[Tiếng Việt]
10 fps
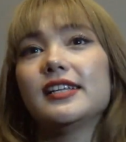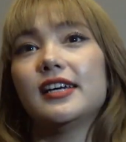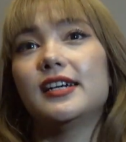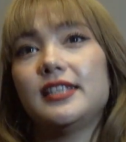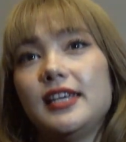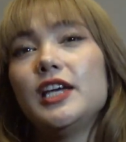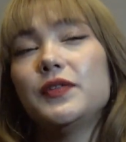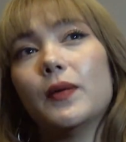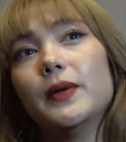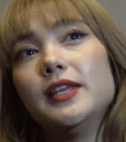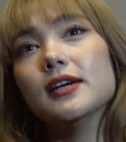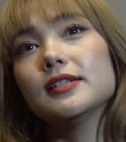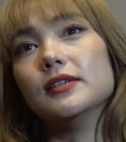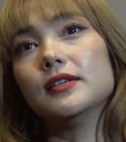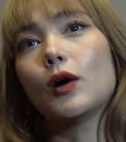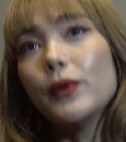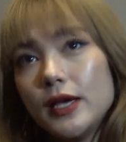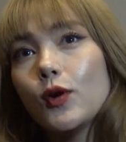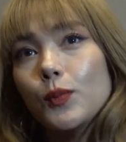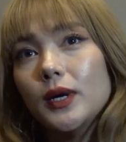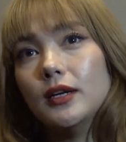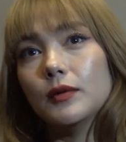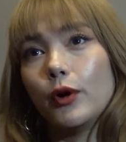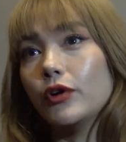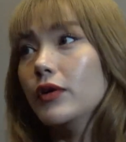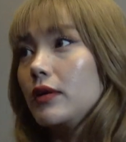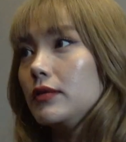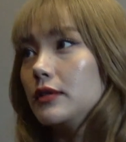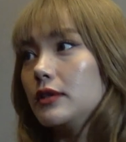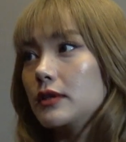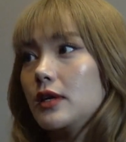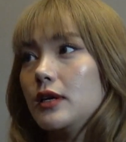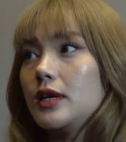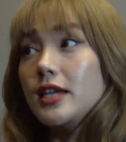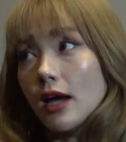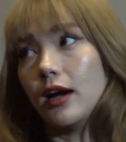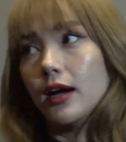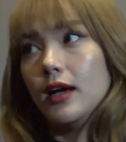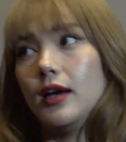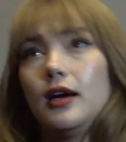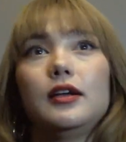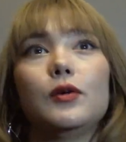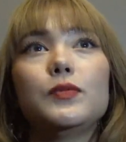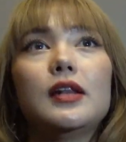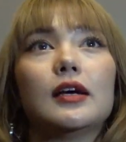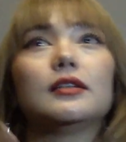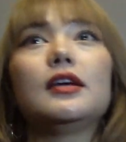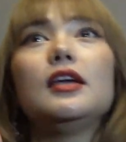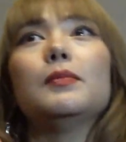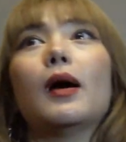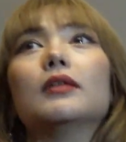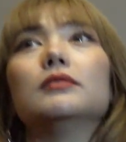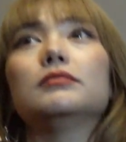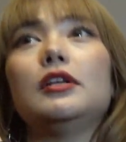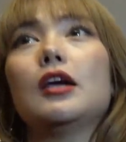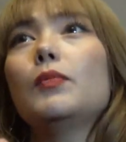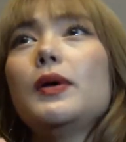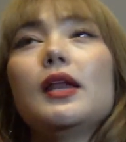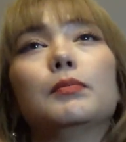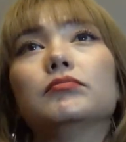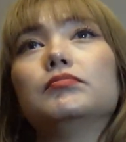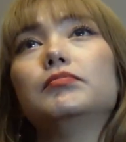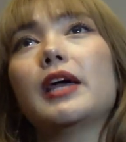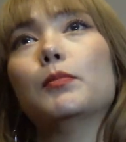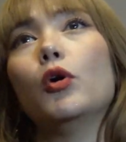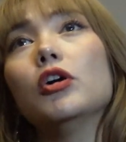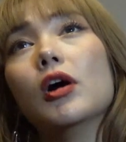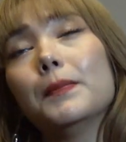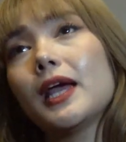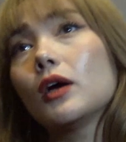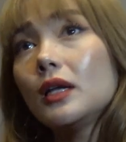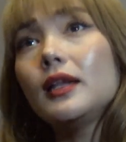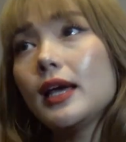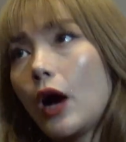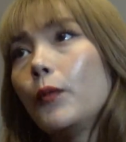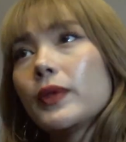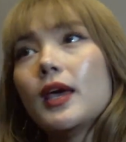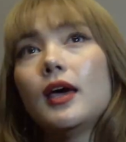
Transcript: à, chị hy vọng là những cái sự cống hiến của mình được mọi người uh, ghi nhận à, giống như là khi mà chị không biết là mọi người hôm nay có thích hay không